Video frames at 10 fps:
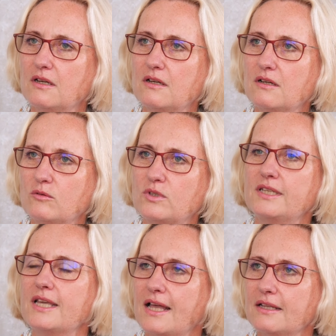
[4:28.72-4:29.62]
äh, und
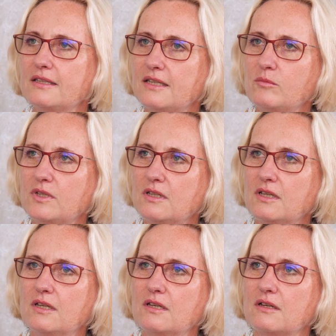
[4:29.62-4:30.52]
in die Hand nehmen,
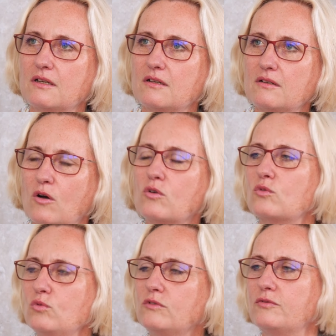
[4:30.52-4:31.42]

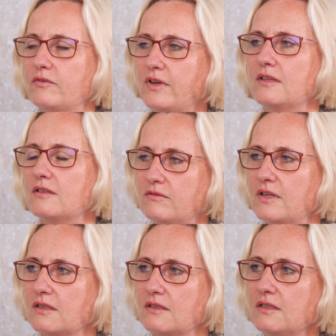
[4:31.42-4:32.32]
auch gut verwendet
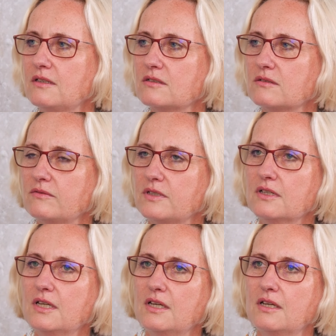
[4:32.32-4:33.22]
werden. Also wir,
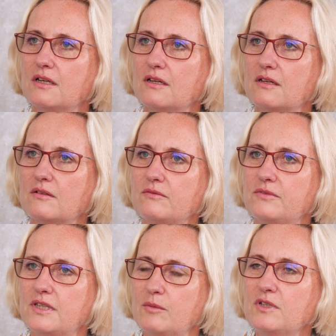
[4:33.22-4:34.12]
äh,
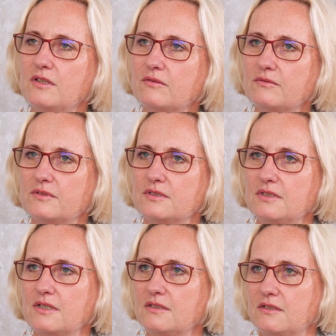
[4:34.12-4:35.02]
wir nehmen ja, es
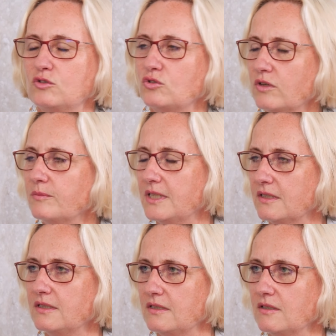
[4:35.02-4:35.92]
sind ja eigentlich
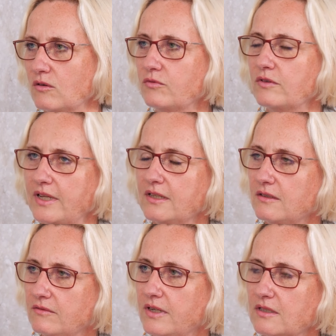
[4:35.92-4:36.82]
Steuermittel, die hier auch
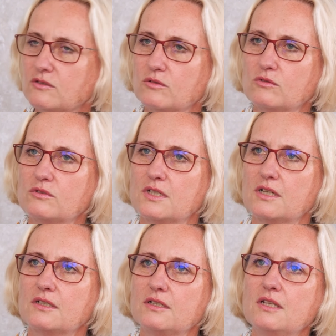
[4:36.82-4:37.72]
verwendet werden
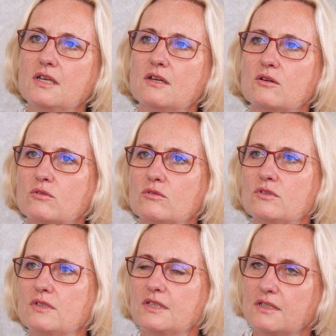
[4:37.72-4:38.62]
sozusagen nicht?
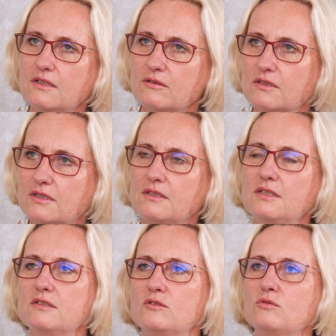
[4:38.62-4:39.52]
und die hier den
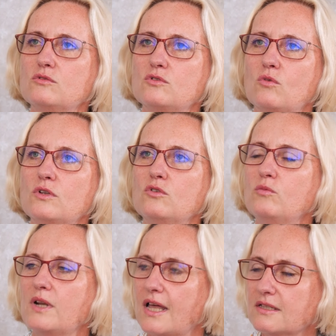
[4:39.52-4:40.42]
Institutionen
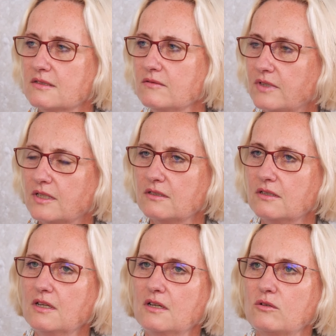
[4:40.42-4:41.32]
überlassen
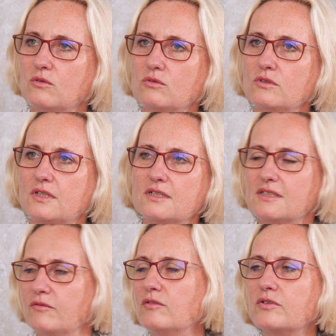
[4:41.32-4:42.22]
werden. Und da
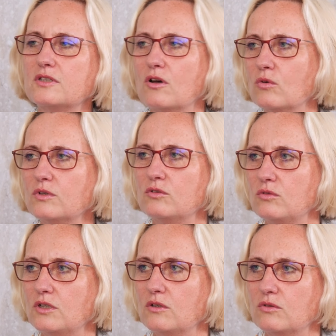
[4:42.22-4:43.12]
ist sehr viel Vertrauen
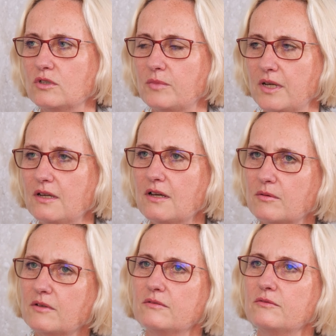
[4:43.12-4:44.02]
natürlich auch dabei,
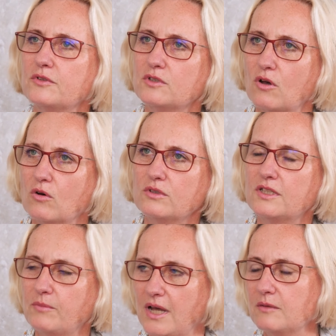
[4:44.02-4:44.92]
aber Vertrauen
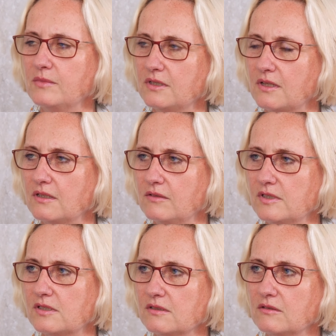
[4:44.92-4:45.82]
gepaart mit einer
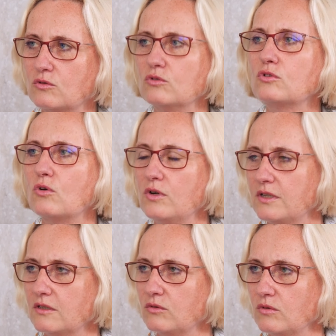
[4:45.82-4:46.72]
gewissen
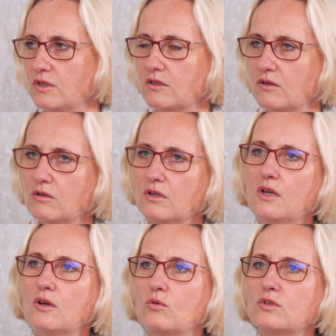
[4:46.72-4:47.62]
Kontrolle natürlich auch
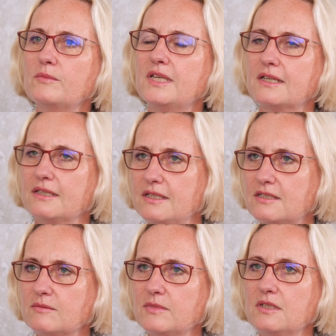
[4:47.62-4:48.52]
oder
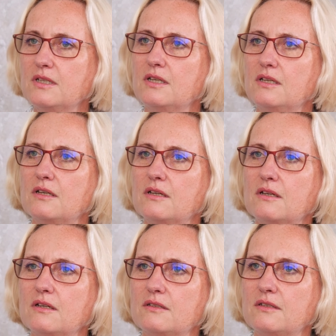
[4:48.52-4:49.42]
Mechanismen,
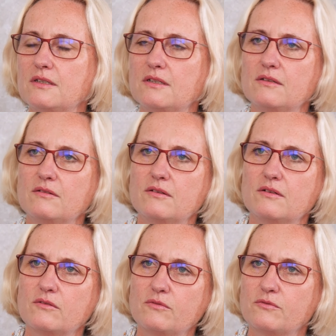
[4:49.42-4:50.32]
äh, die
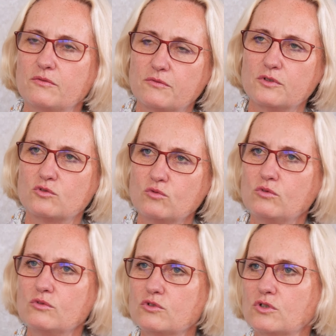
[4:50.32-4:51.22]
äh,
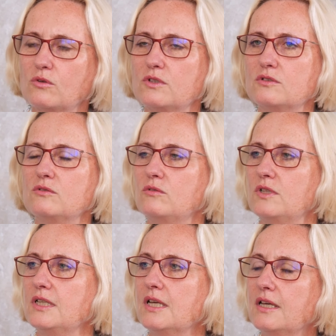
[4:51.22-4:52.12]
versuchen zu schauen, dass
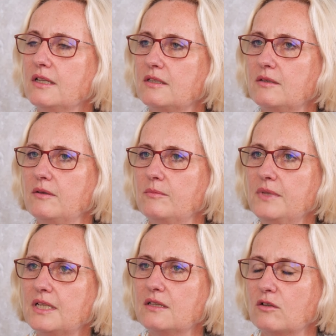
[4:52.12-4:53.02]
natürlich die
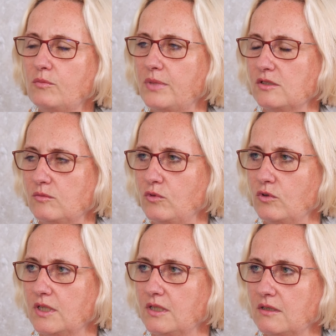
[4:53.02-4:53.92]
Mittel auch
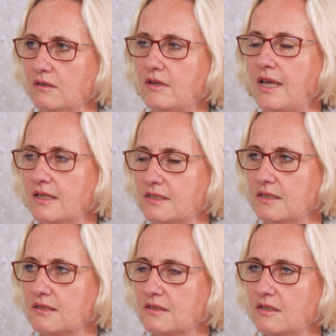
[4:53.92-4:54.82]
bestmöglich
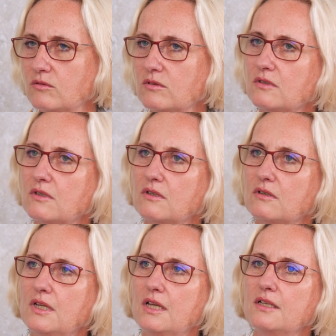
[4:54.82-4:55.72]
eingesetzt sind. Und
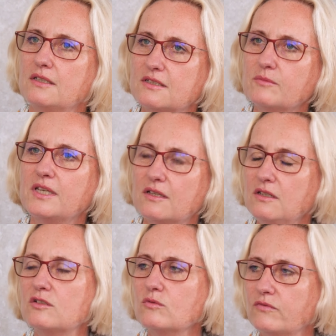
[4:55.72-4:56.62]
diese
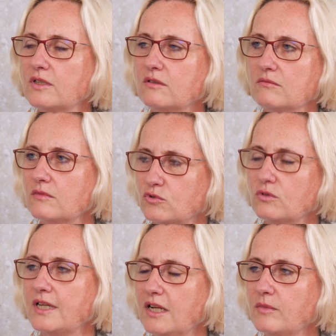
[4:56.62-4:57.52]
Mechanismen werden
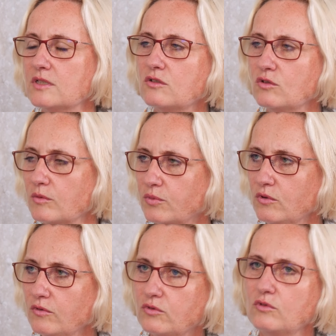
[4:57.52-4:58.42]
schon regelmäßig
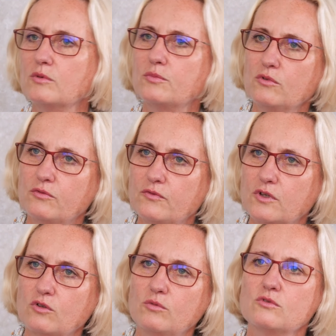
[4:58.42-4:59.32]
überprüft, überprüfen
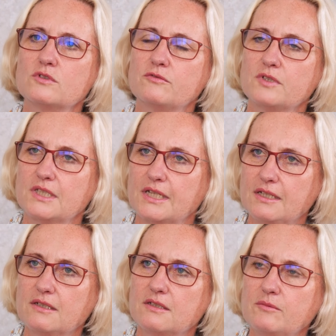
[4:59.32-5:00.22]
wir auch über unsere
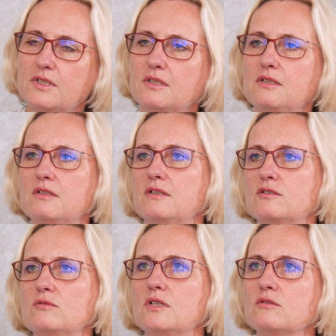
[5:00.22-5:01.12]
Vertreter, die bei den
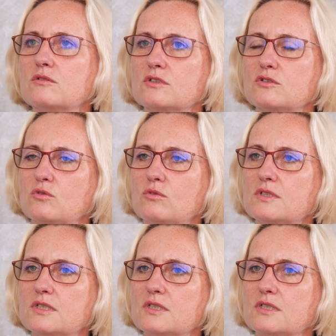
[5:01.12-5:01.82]
internationalen Organisationen